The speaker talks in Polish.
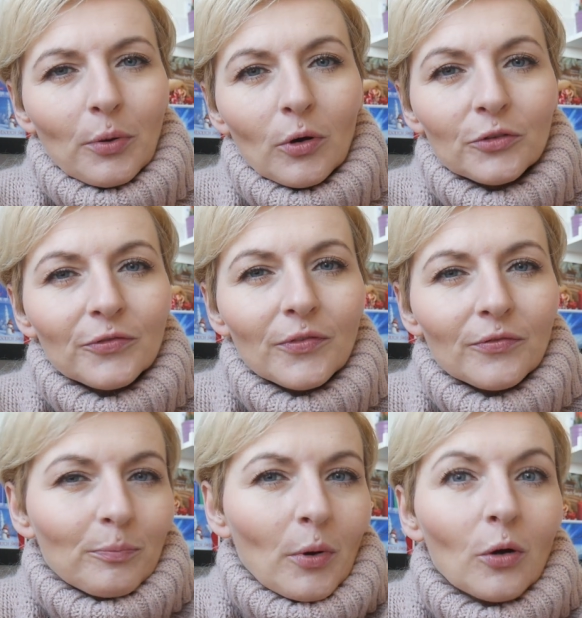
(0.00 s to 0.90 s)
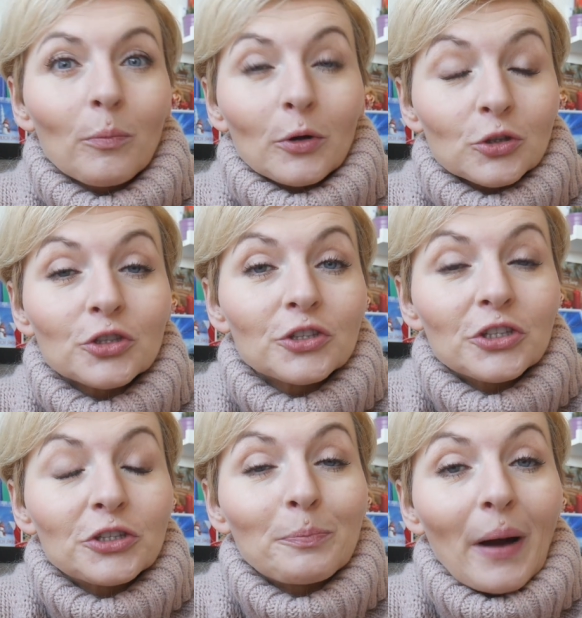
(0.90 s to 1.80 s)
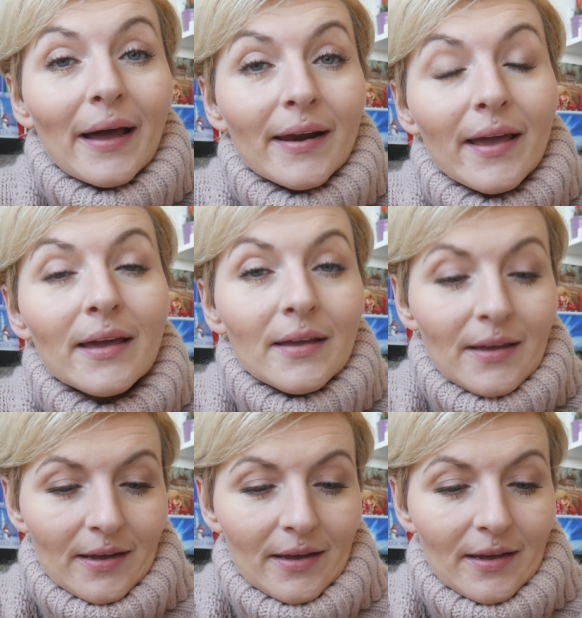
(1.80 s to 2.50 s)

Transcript: po, po, po 30 parę.